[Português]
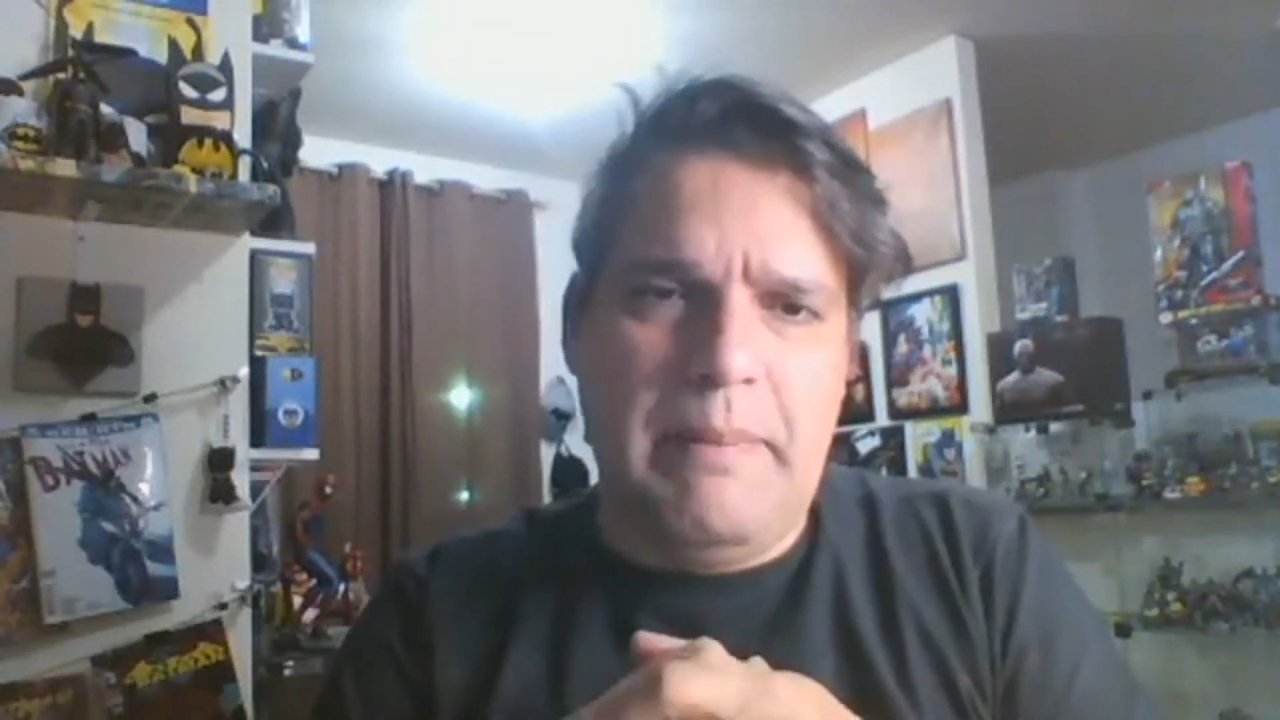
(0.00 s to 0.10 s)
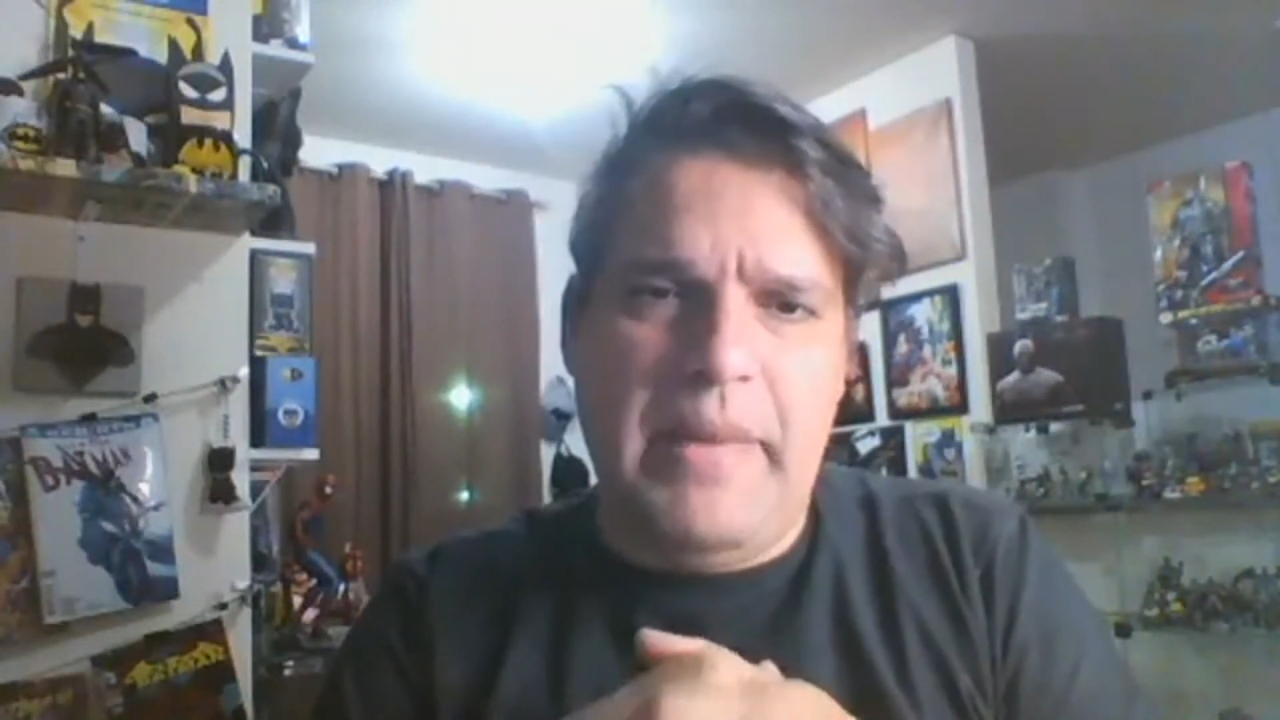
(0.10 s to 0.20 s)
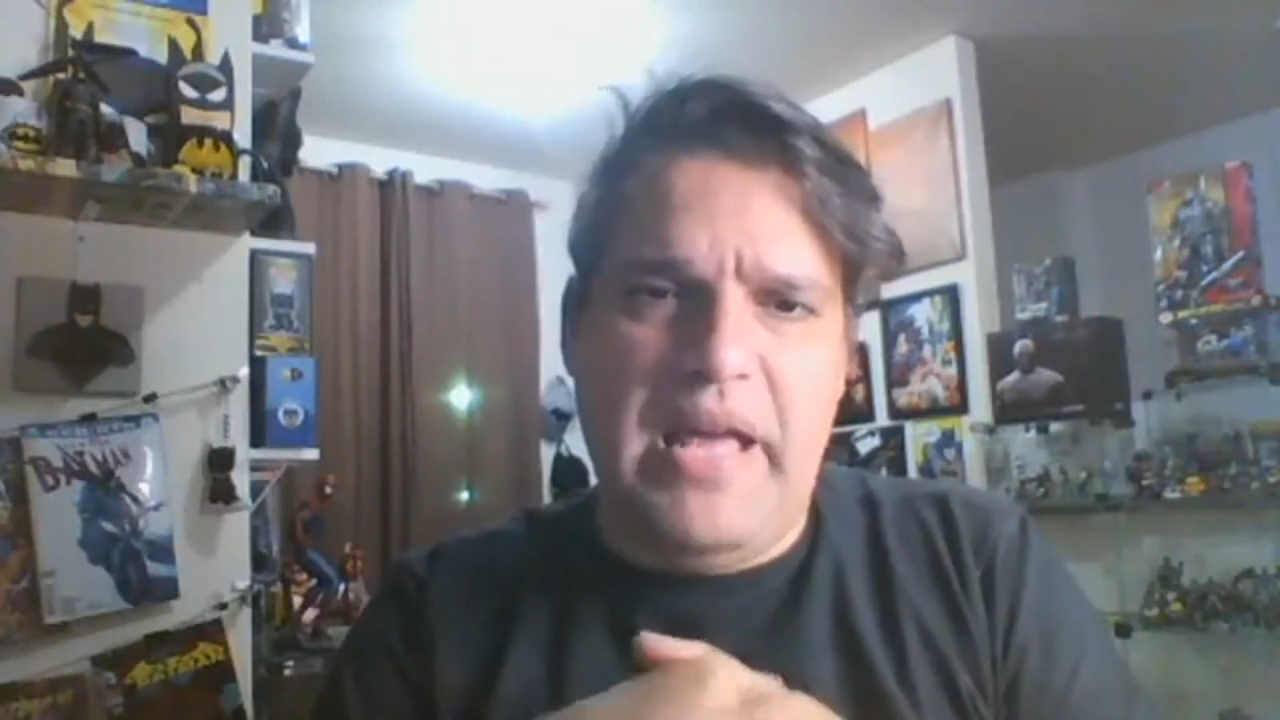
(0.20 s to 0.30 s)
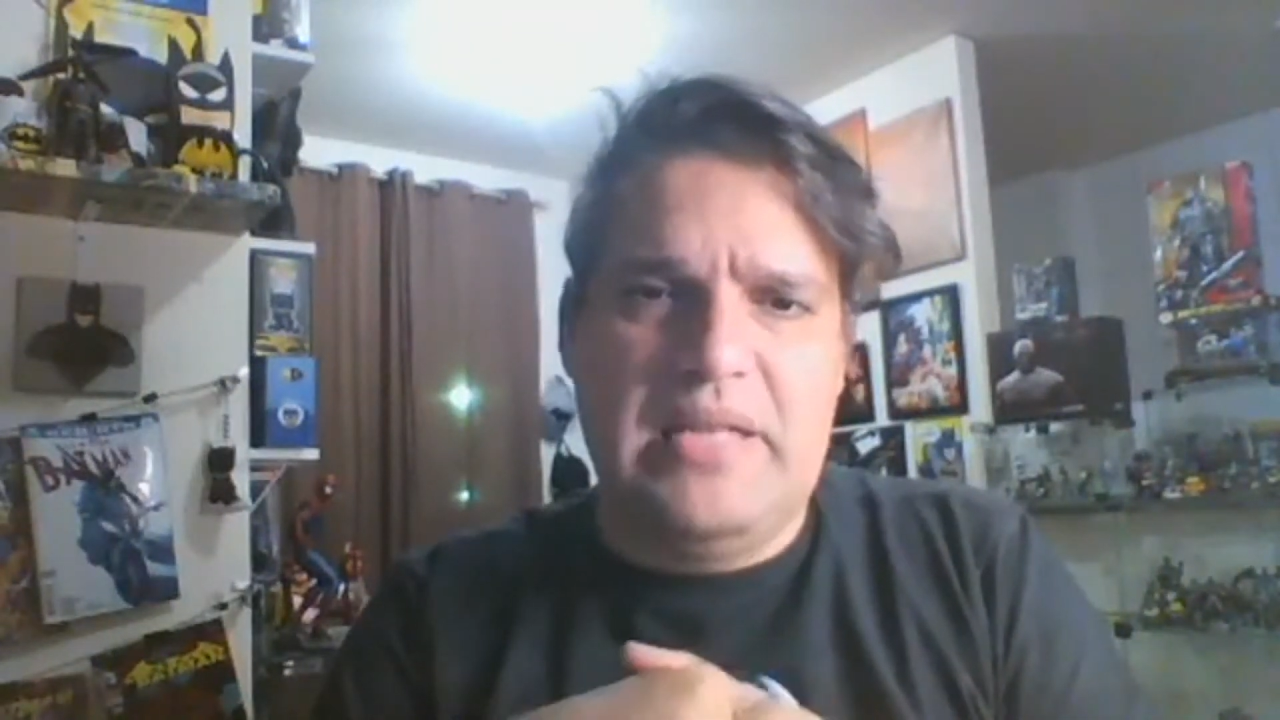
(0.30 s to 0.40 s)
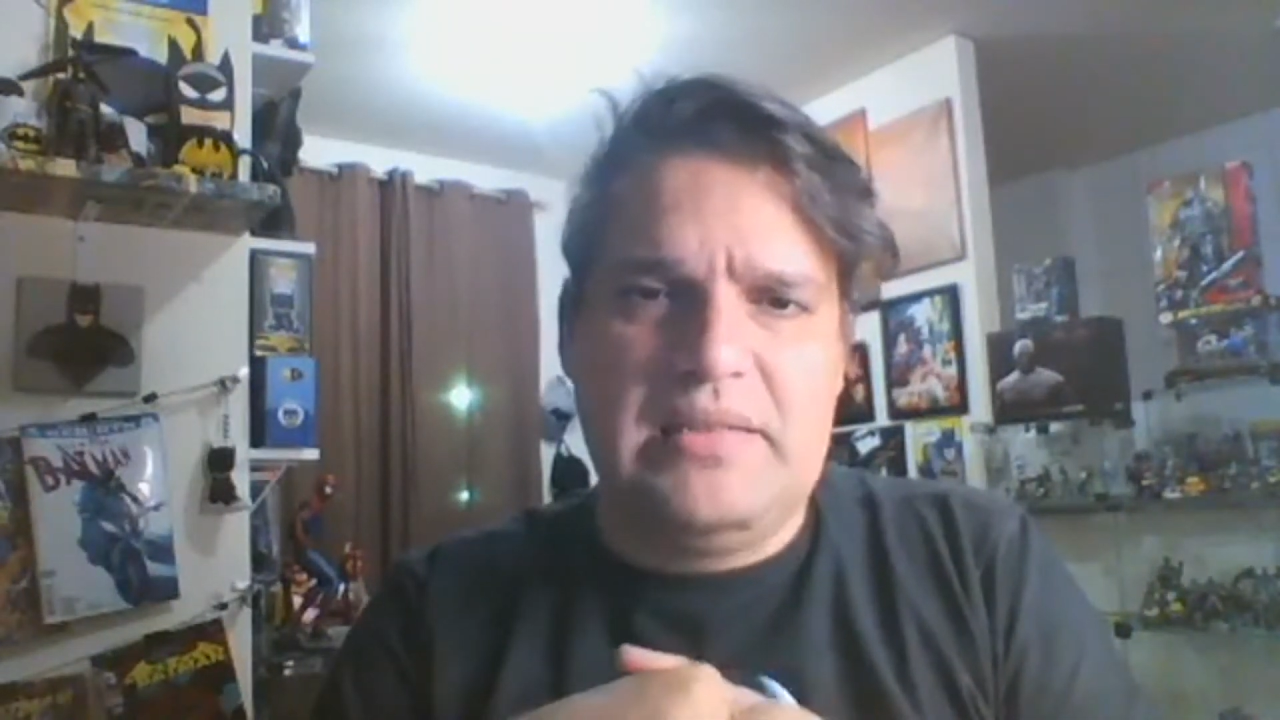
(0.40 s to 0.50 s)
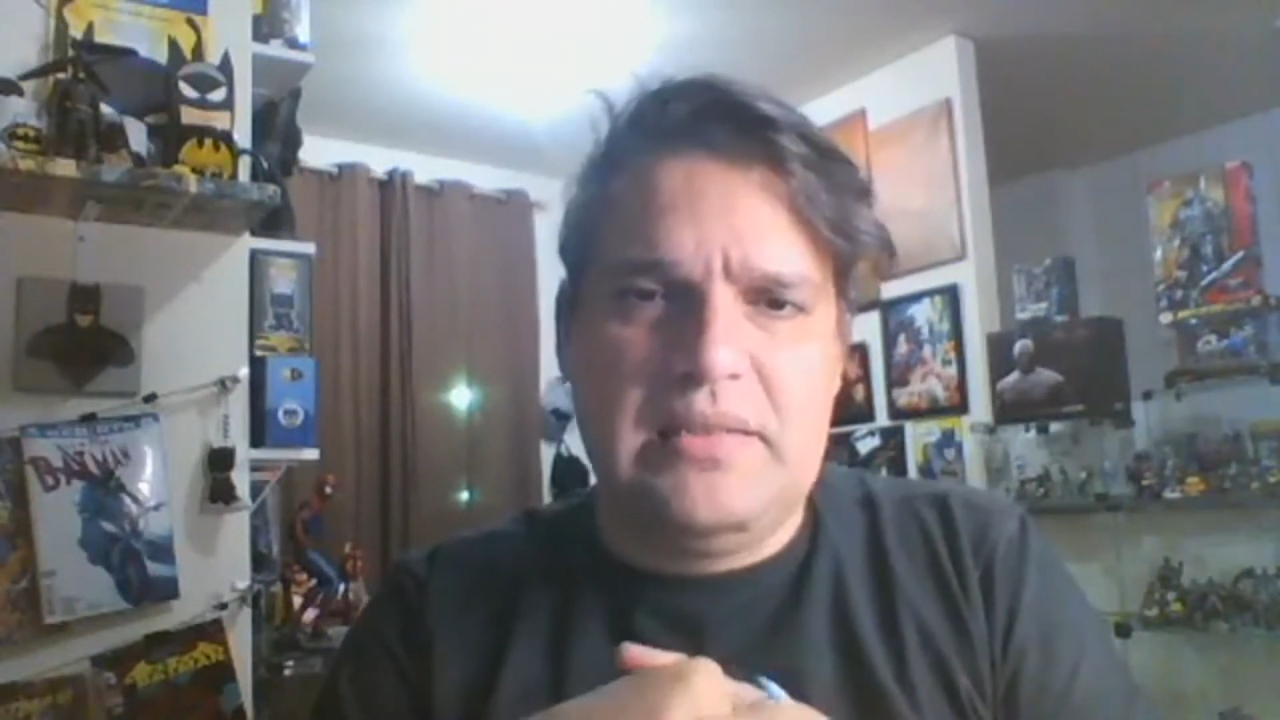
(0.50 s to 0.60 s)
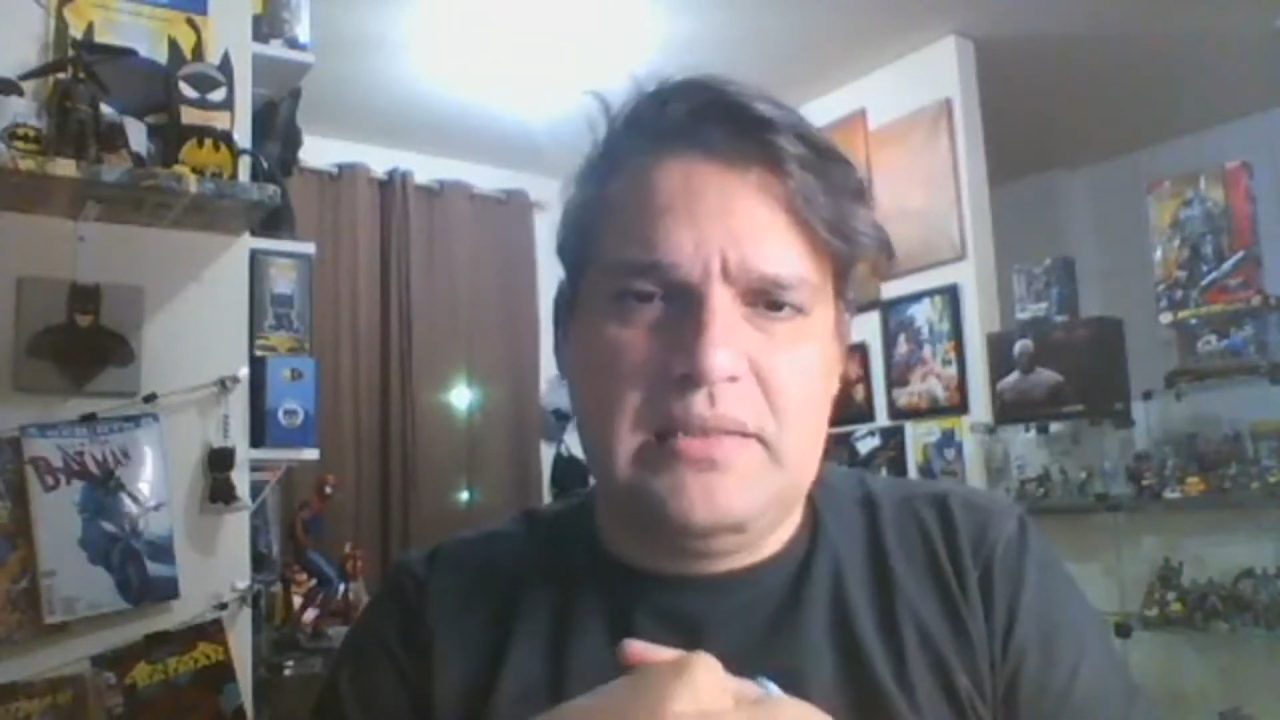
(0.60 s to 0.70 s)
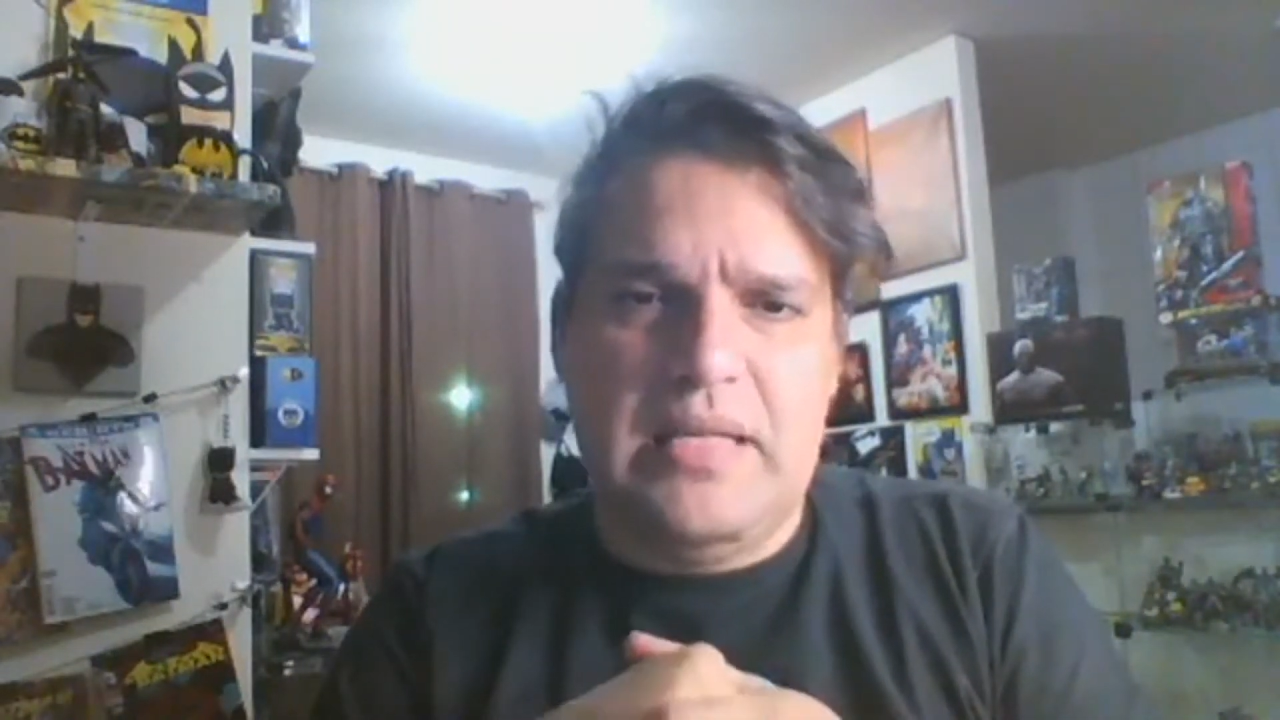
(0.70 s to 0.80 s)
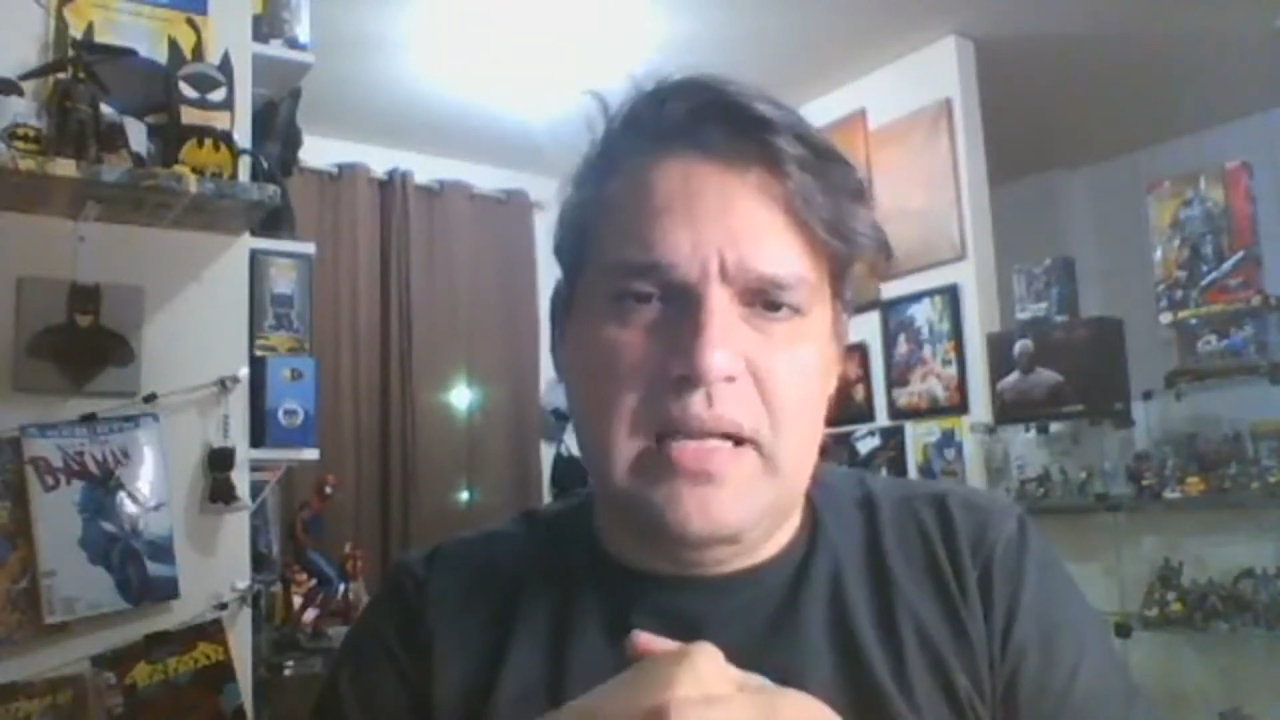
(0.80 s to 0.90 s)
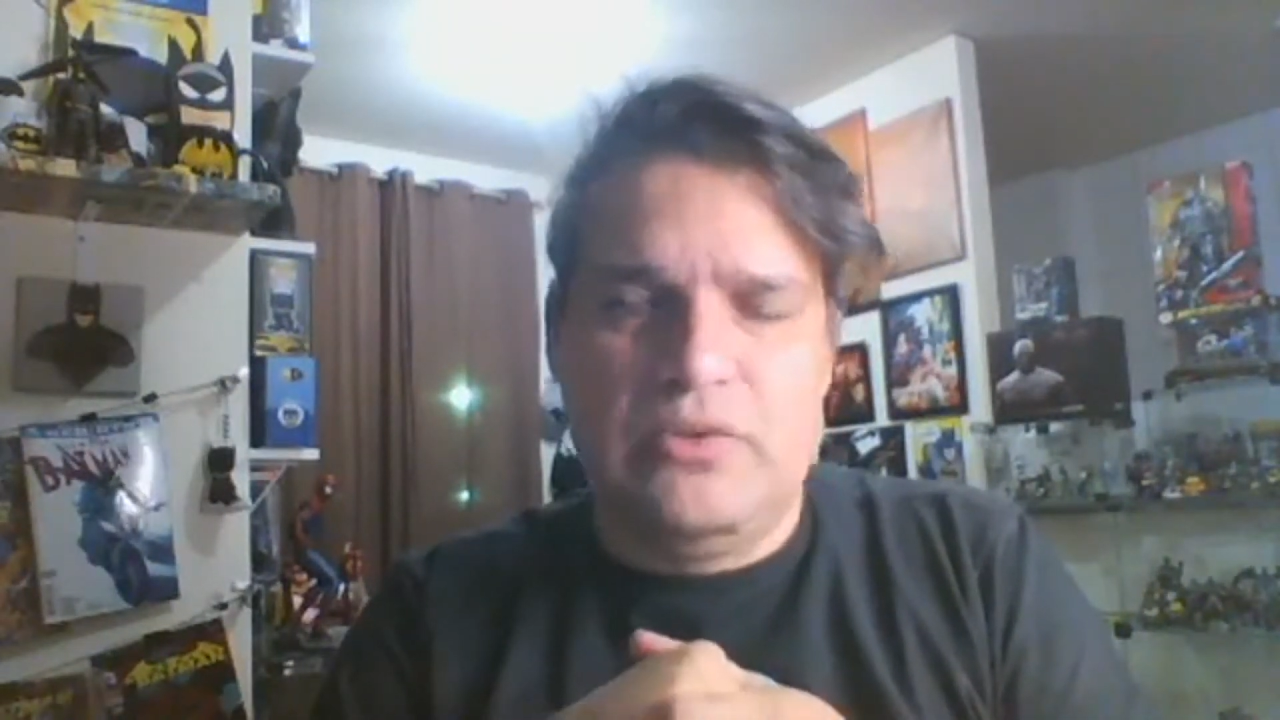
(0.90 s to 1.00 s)
peça,
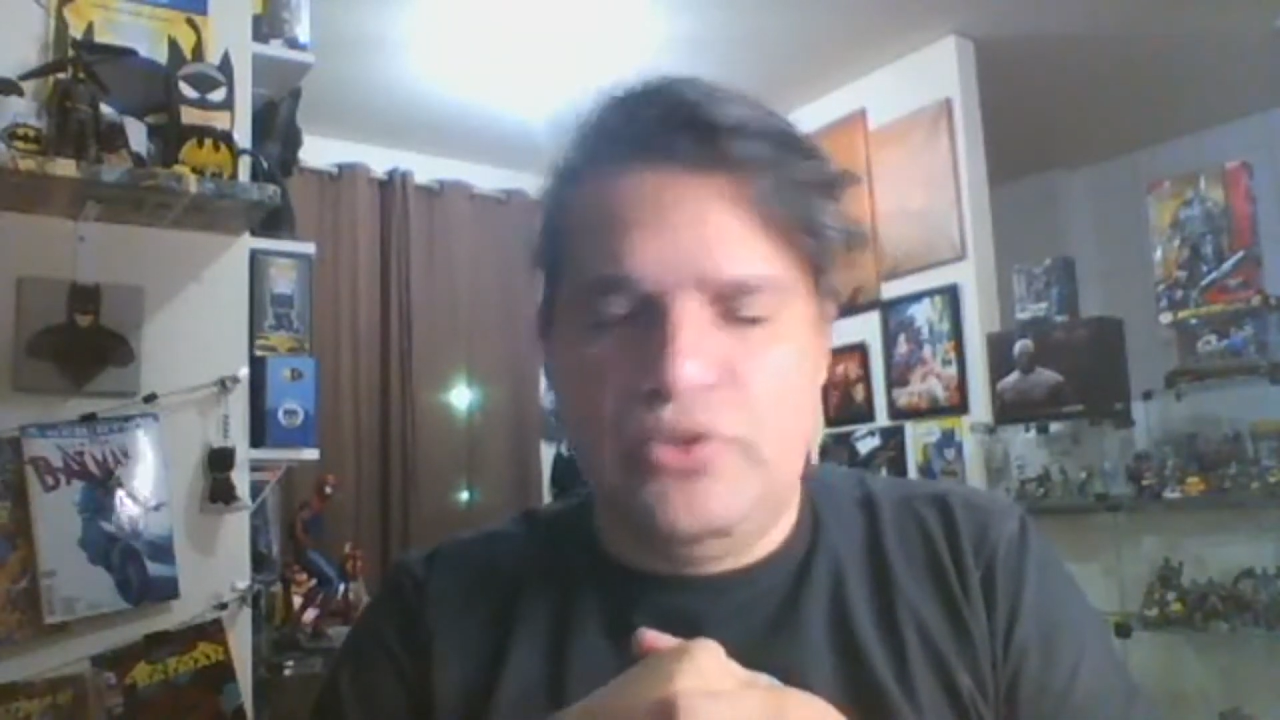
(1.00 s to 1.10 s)
tá?